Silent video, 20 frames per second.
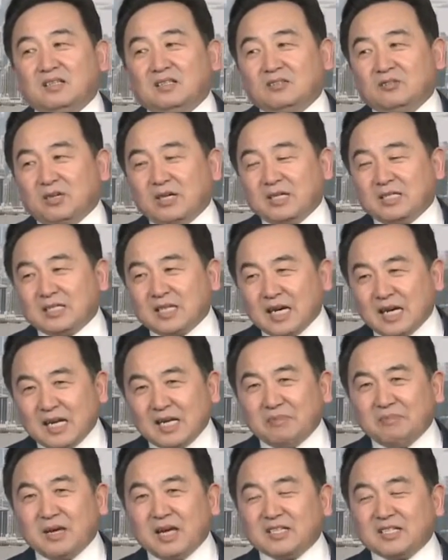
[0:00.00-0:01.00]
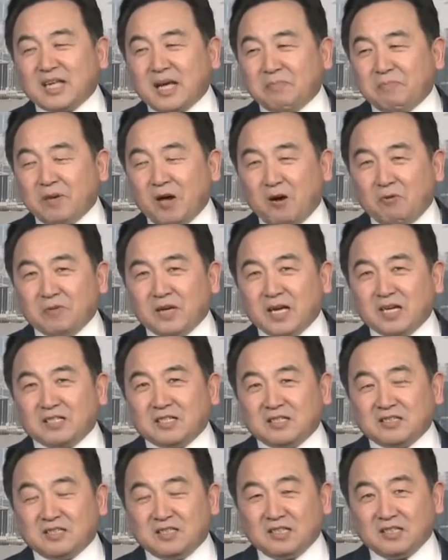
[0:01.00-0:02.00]
所以这里面在表面
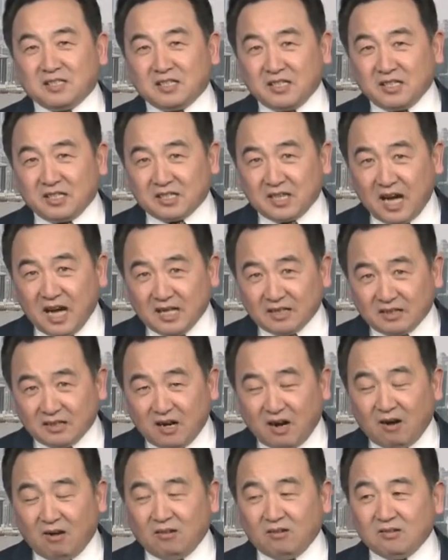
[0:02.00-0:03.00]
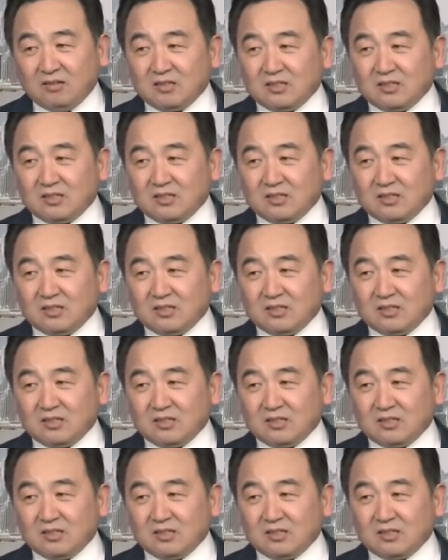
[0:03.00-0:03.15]
上你可以看到，